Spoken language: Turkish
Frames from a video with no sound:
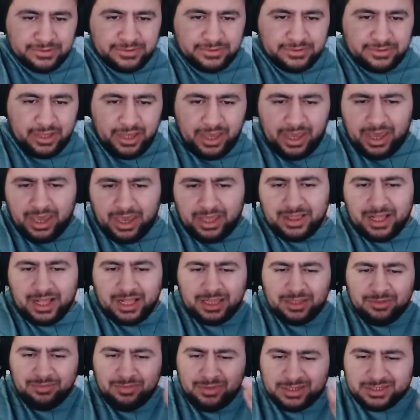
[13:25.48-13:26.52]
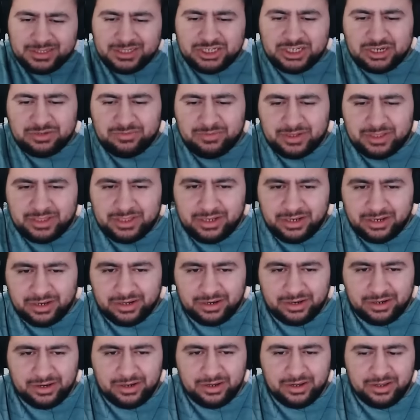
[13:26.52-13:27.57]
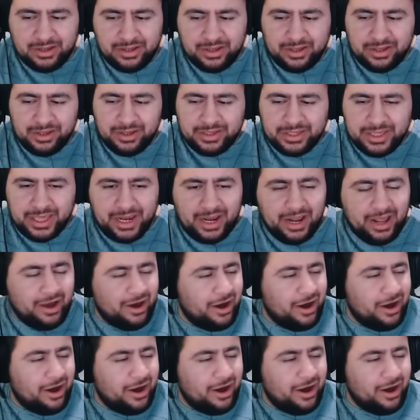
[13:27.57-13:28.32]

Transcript: Ee daha demin nasıl çıkmadın? Yani